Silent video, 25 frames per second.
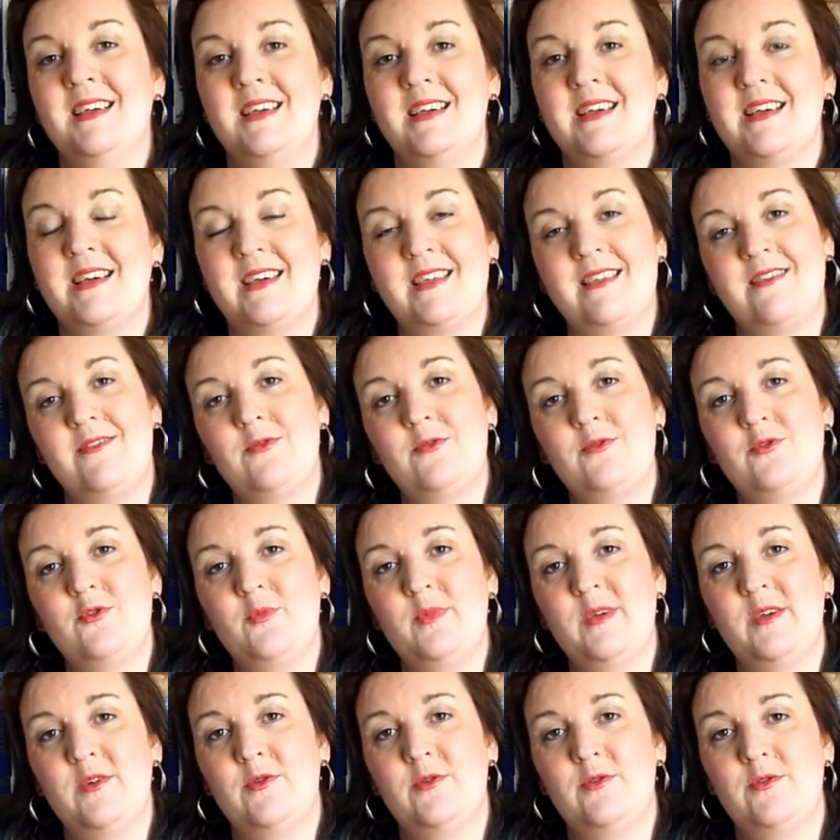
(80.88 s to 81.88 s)
Raison
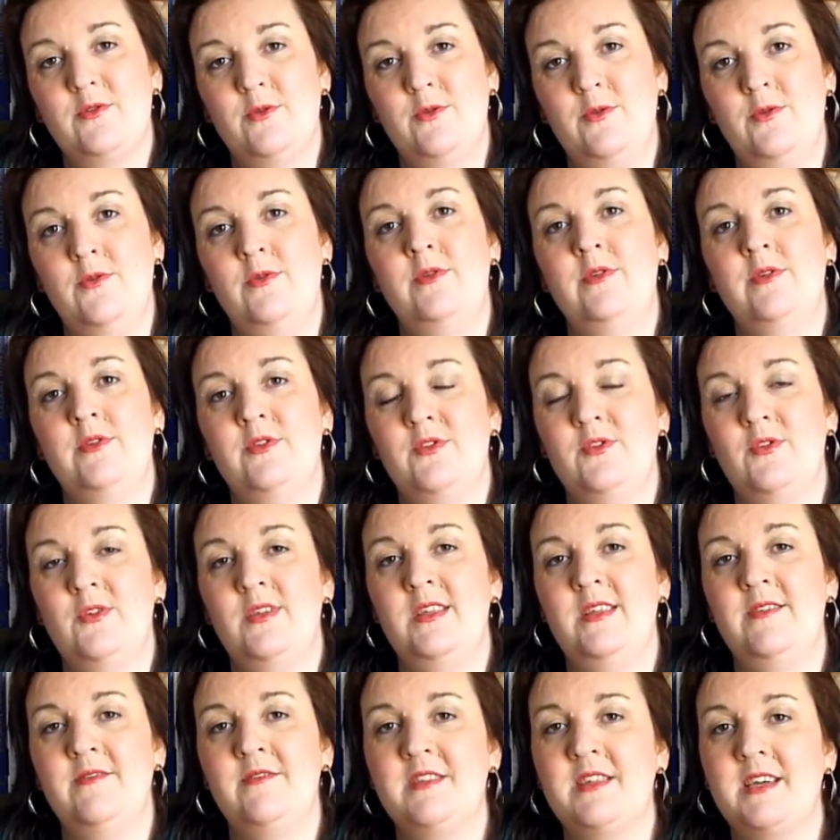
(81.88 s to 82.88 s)
numéro 1, ce
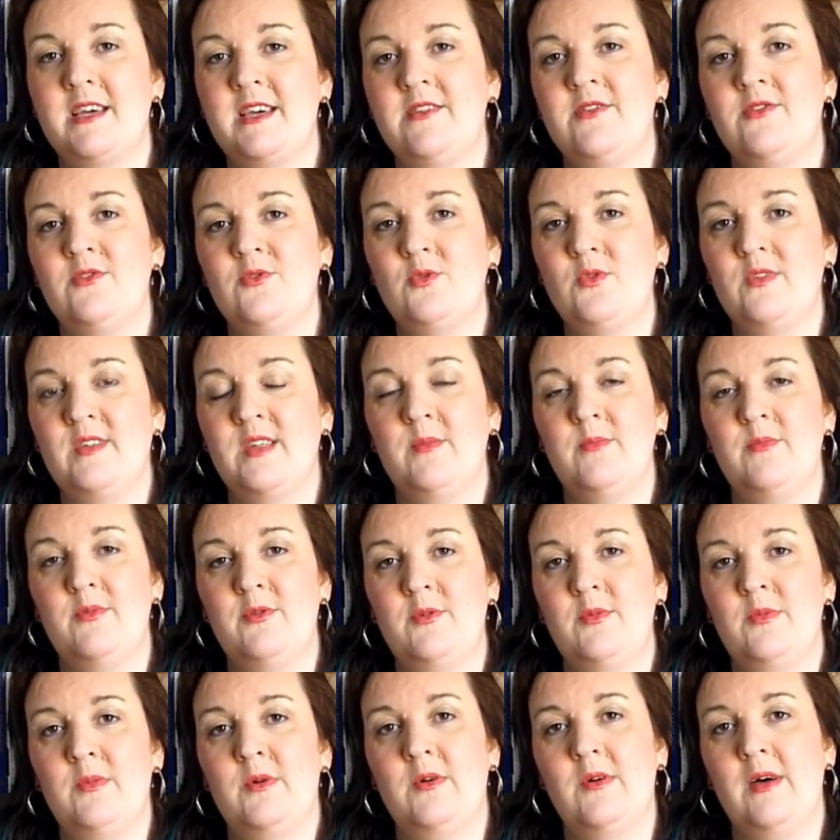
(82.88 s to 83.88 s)
livre dresse tout
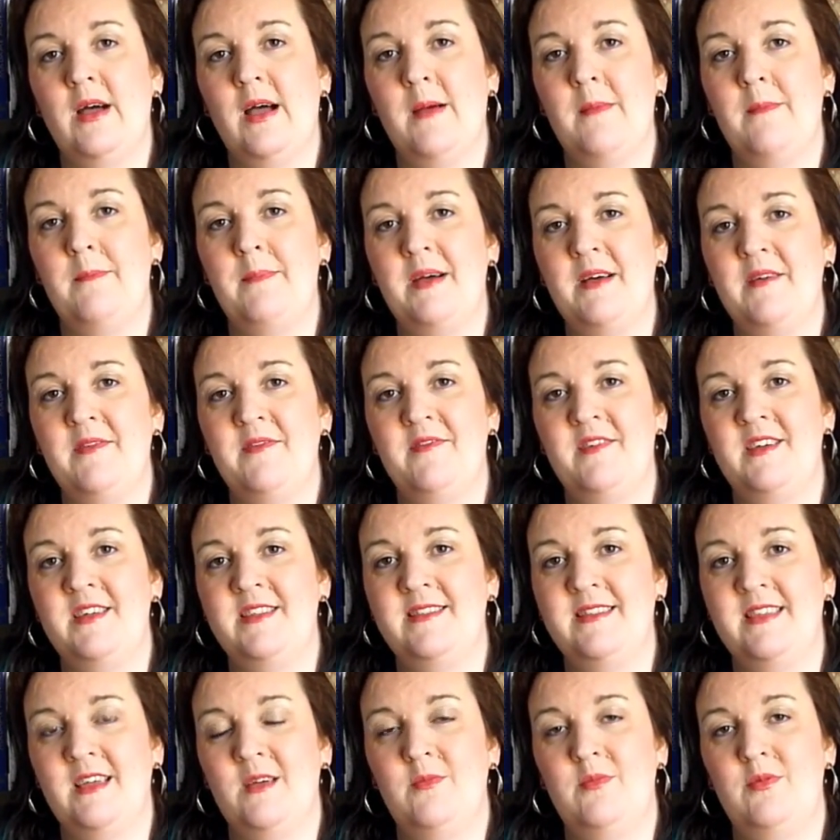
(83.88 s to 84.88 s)
simplement un parfait
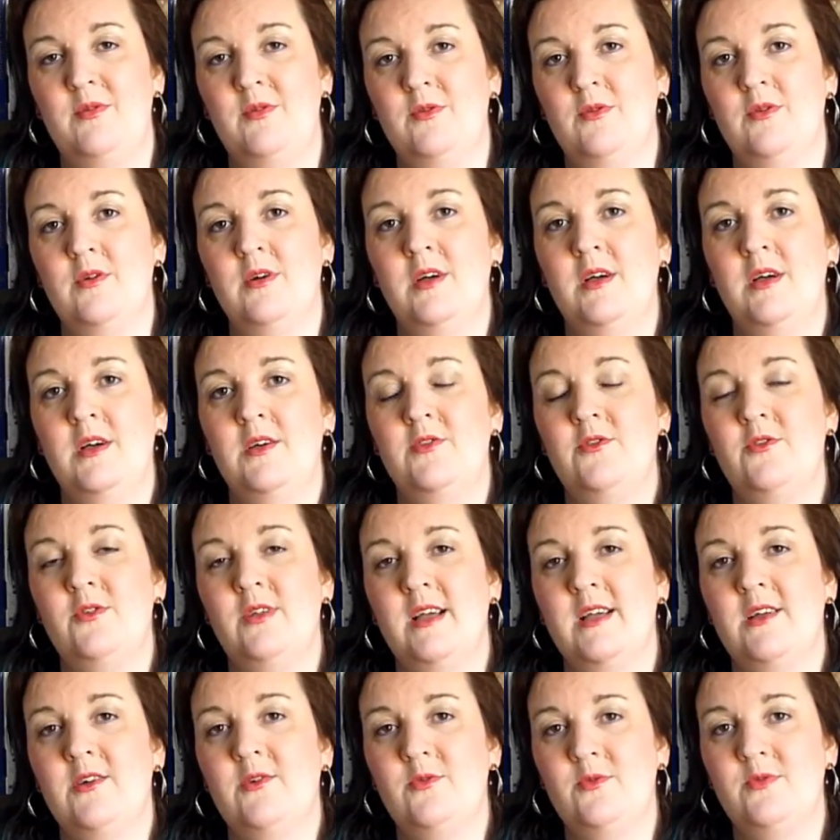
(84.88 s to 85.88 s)
tableau de
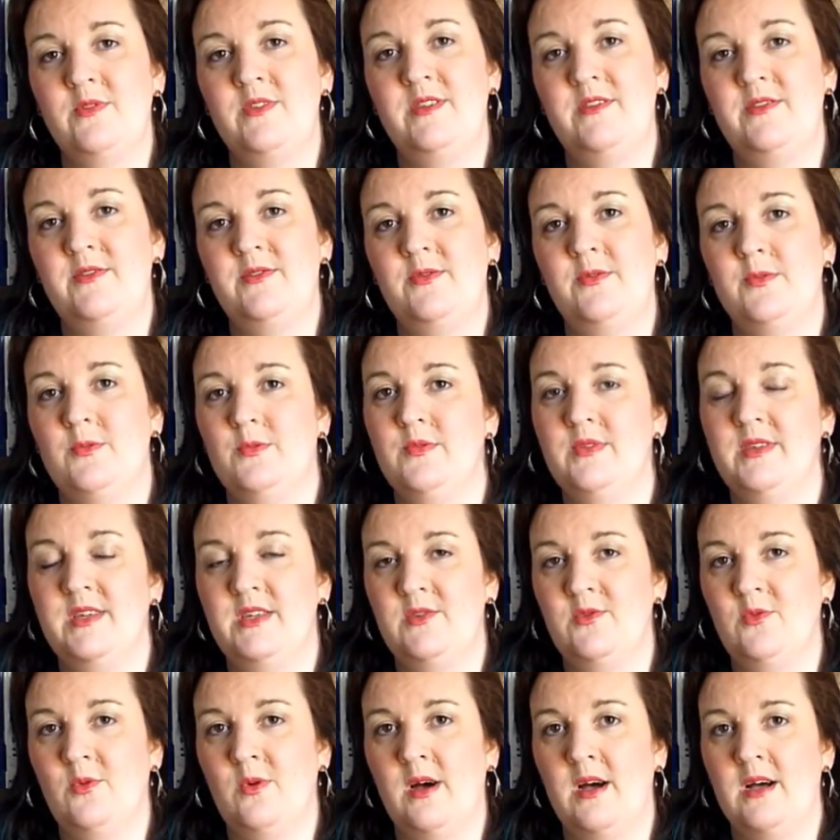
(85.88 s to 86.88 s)
la condition des
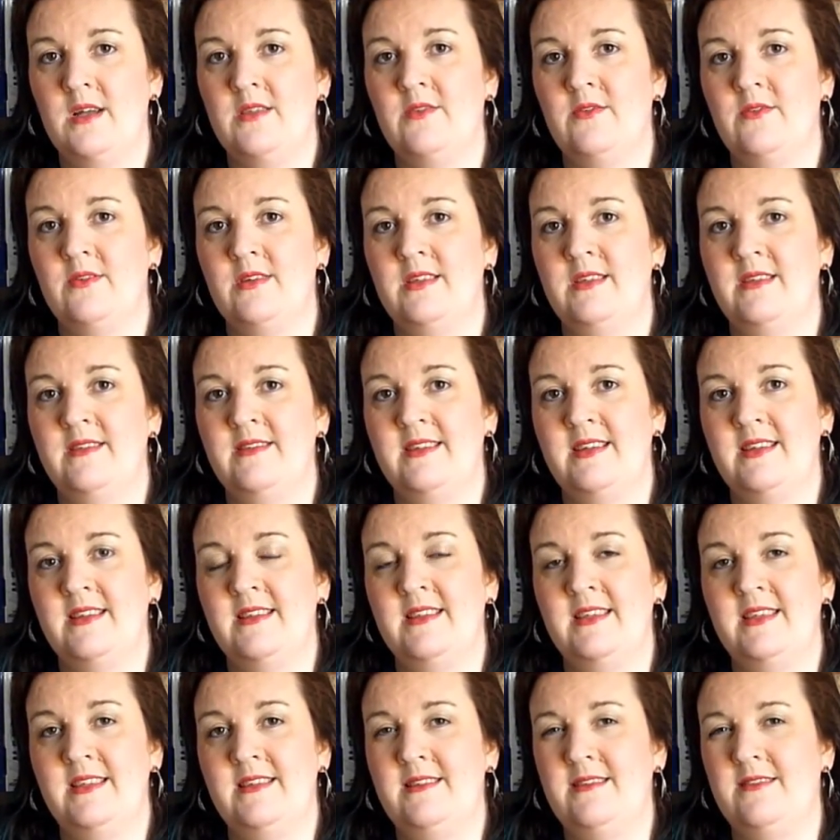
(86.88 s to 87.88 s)
Noirs dans les
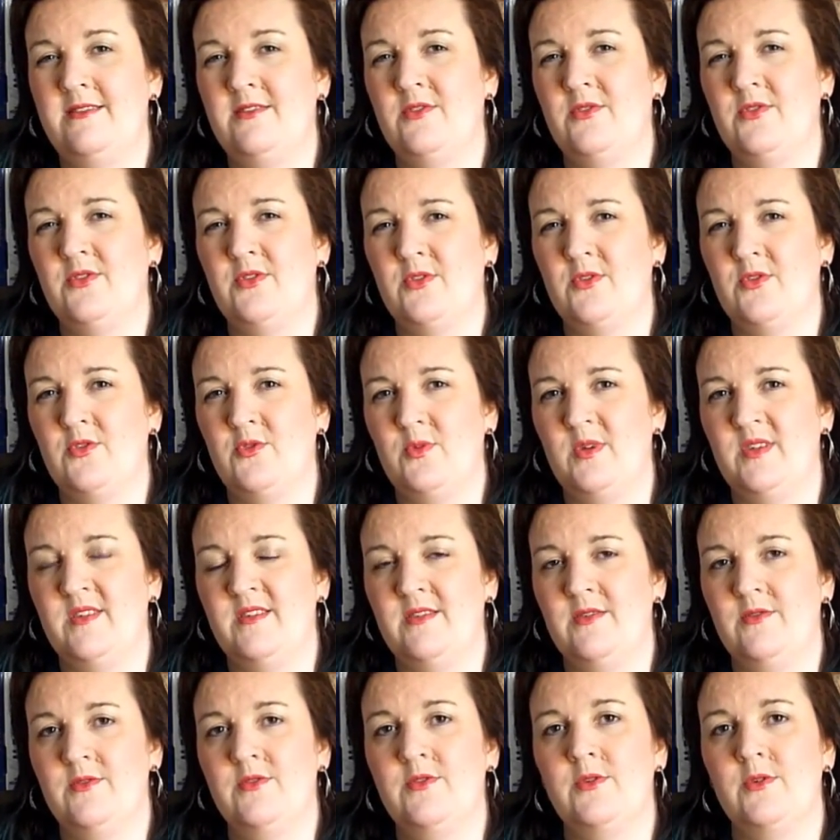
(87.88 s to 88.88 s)
années
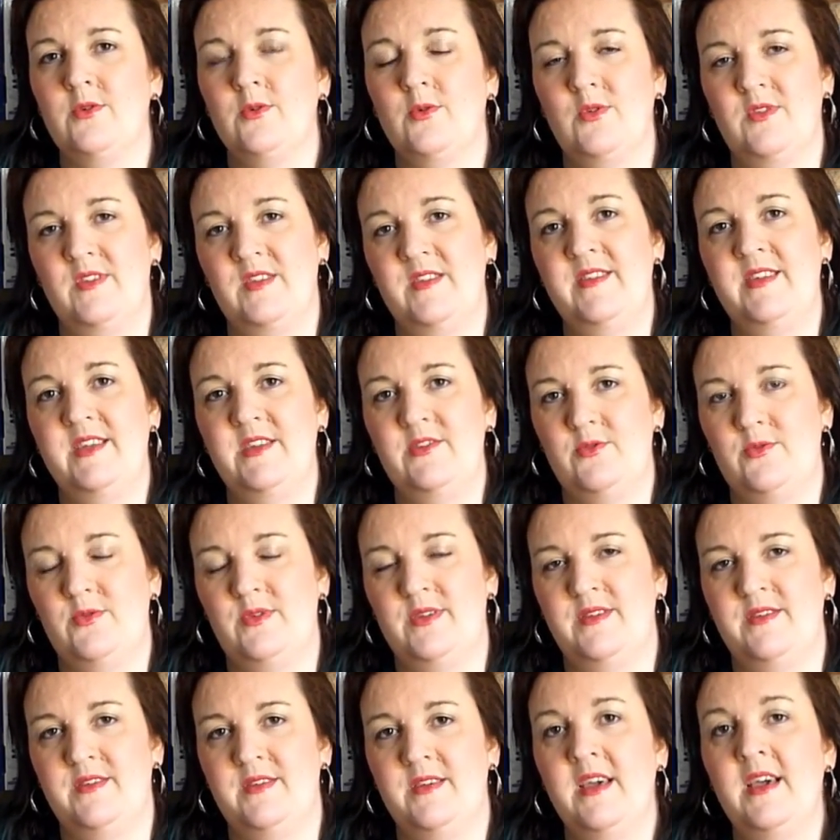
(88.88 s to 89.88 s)
1960 aux
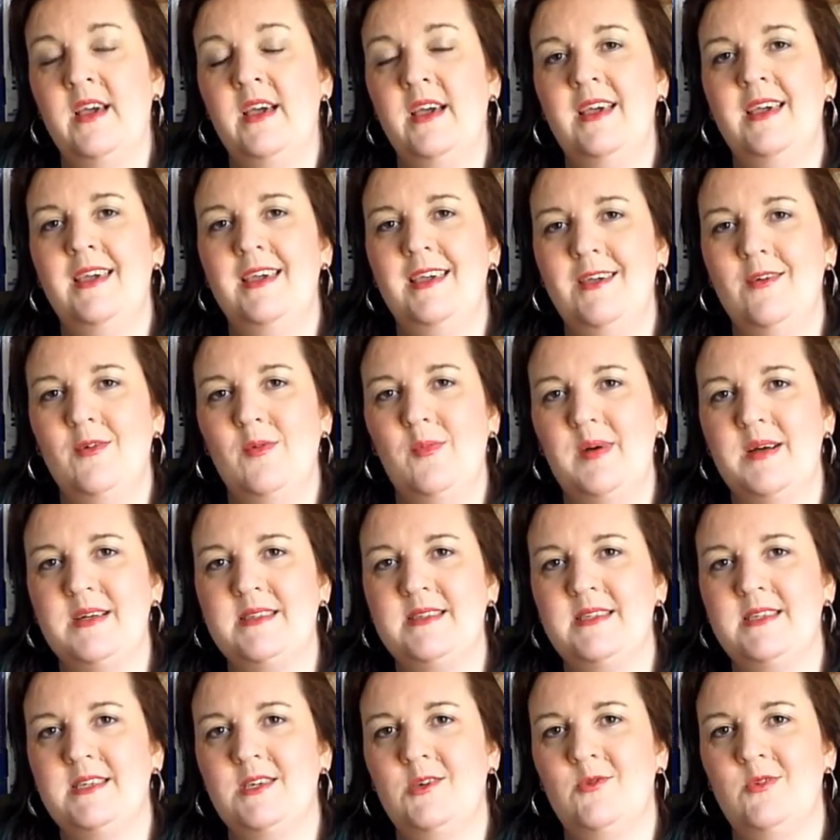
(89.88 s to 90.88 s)
États-Unis et en
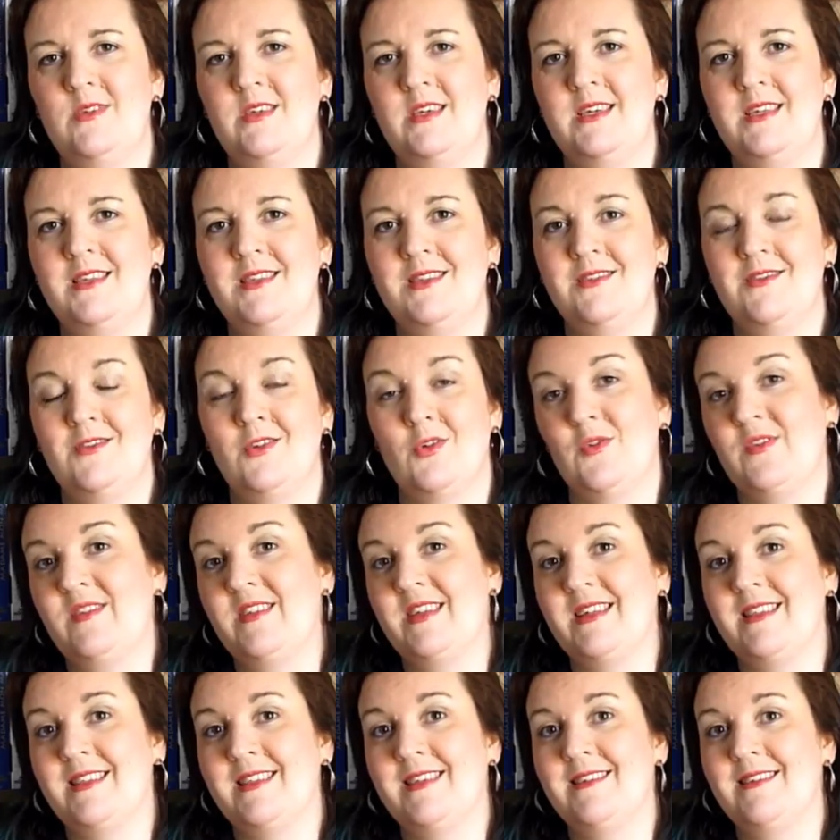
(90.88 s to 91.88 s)
particulier dans
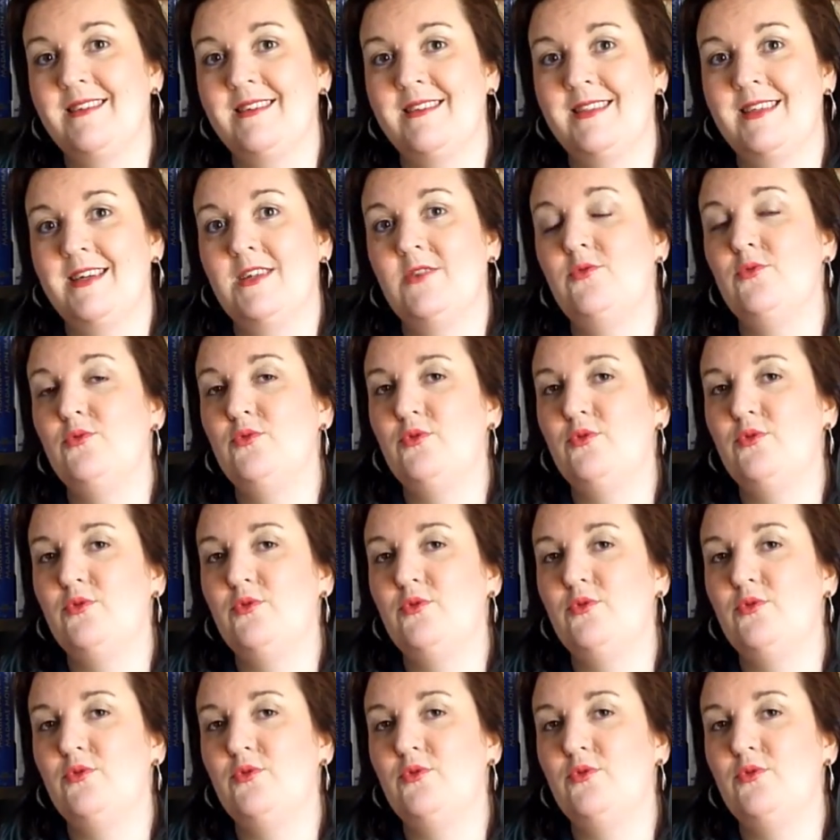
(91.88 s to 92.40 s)
certains États du